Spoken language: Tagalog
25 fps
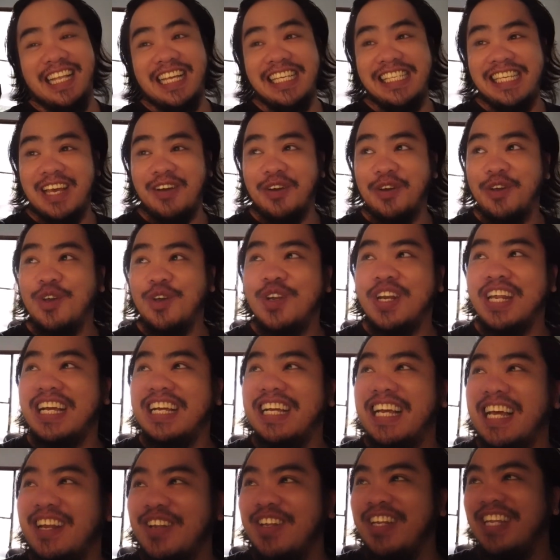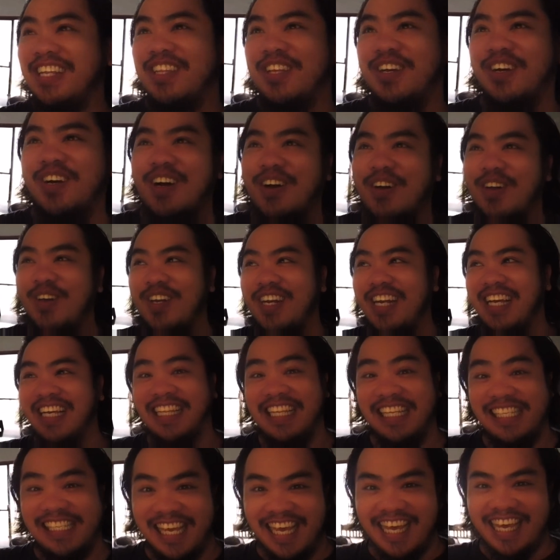oh, para sa akin. Kasi ako yung nag, ano
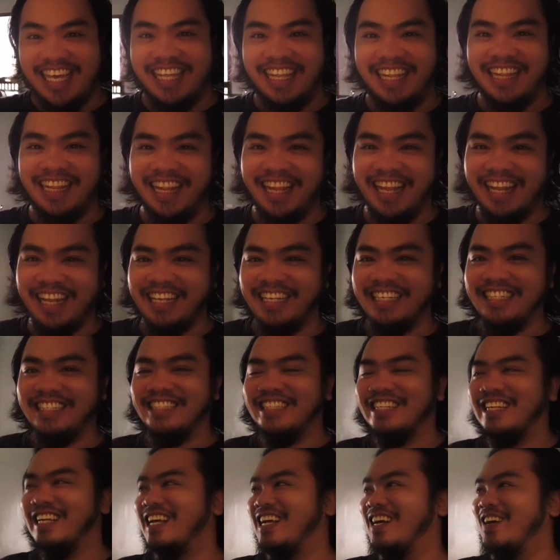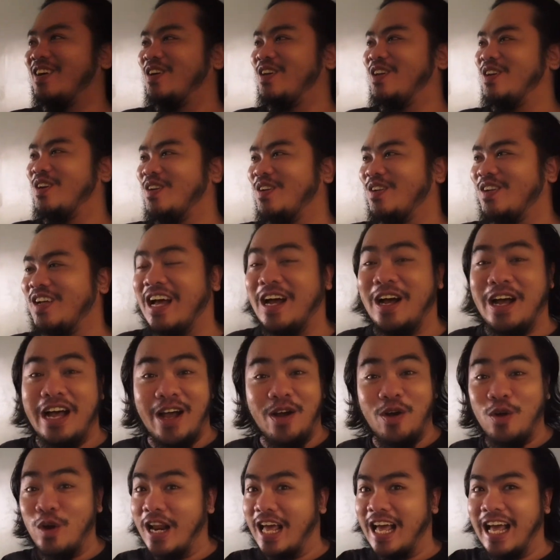dito, ako yung nag-design. Ako
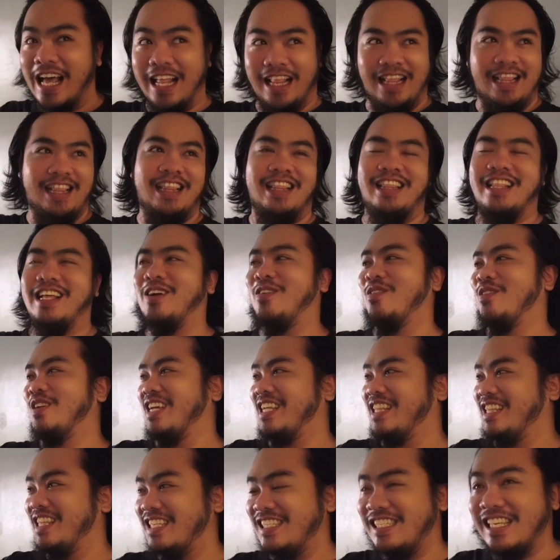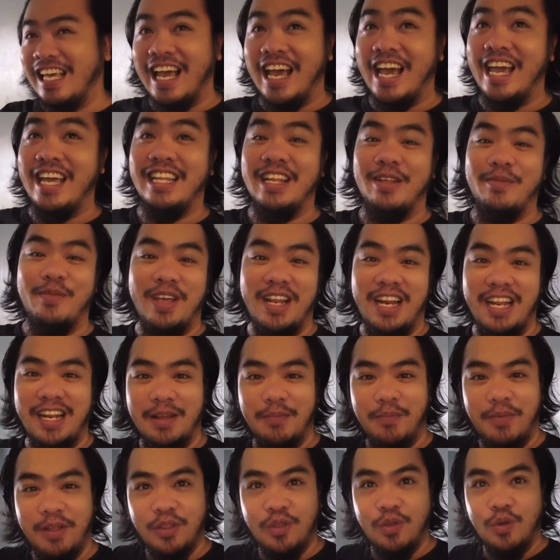yung, a- ako lahat. Ako
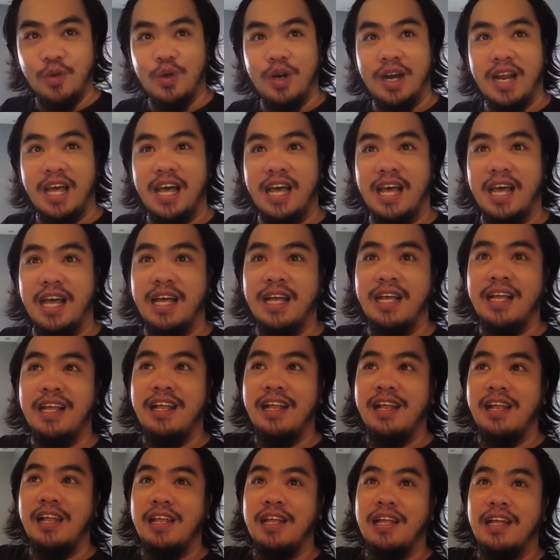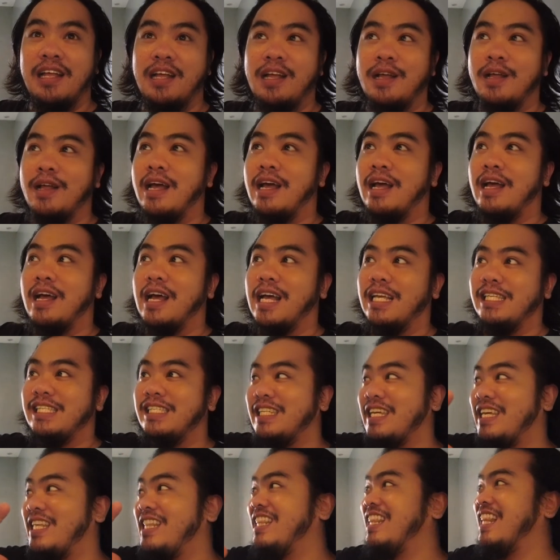nag-design, namili ng pintura.
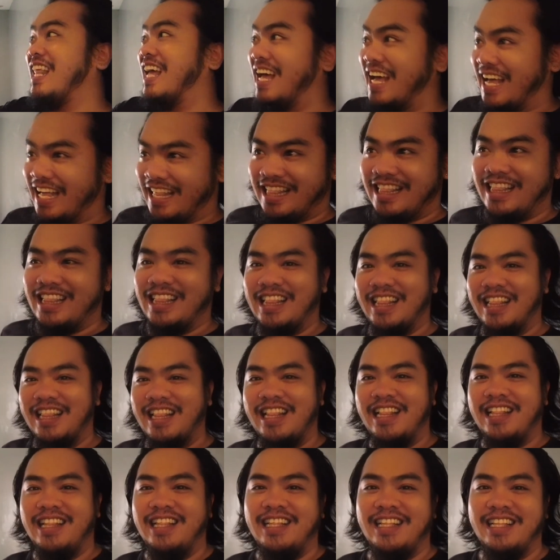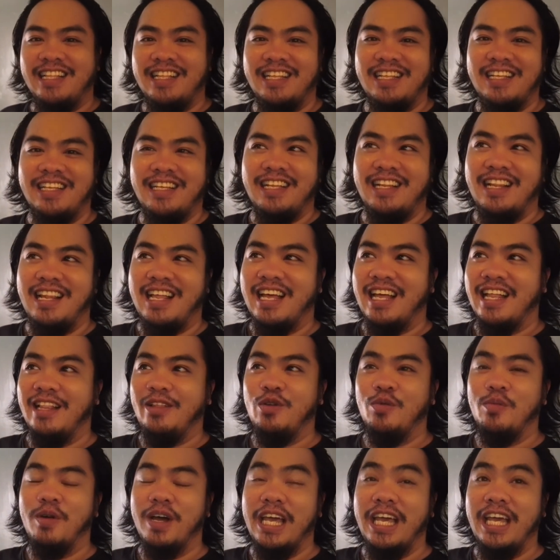As in, lahat.
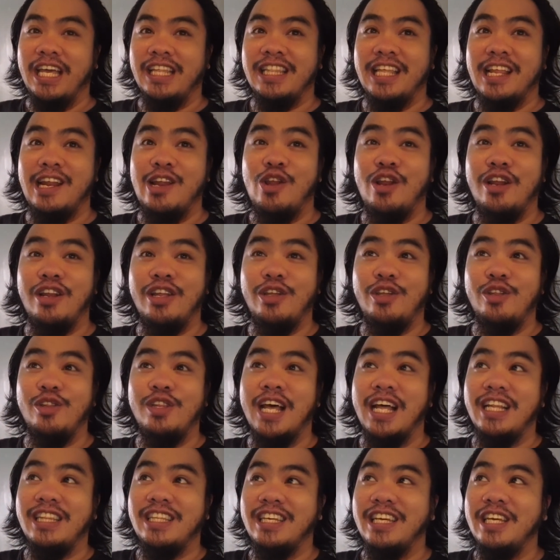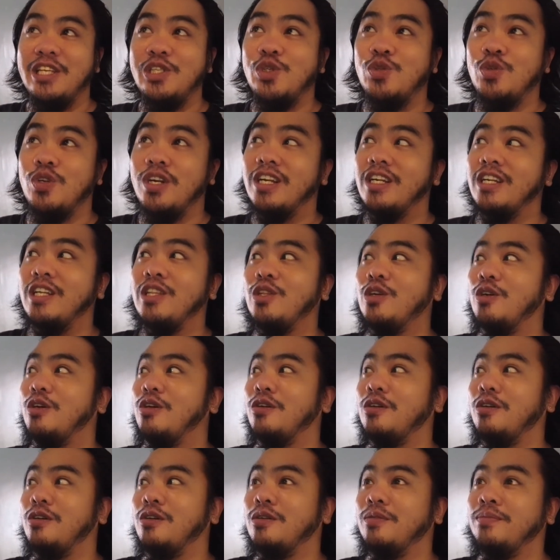Lahat. Kung makikita nyo lang yung dating
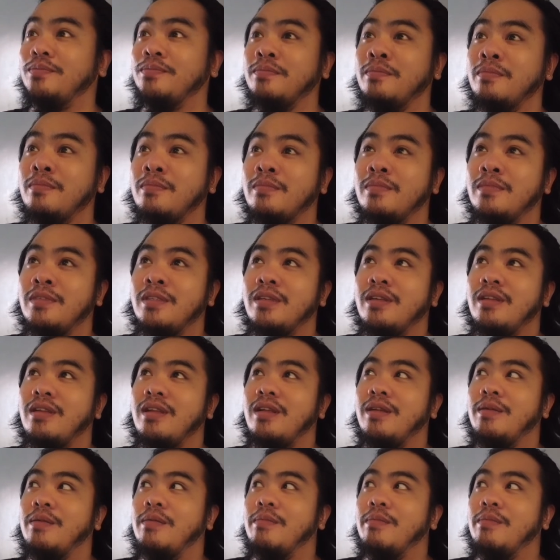itsura nito,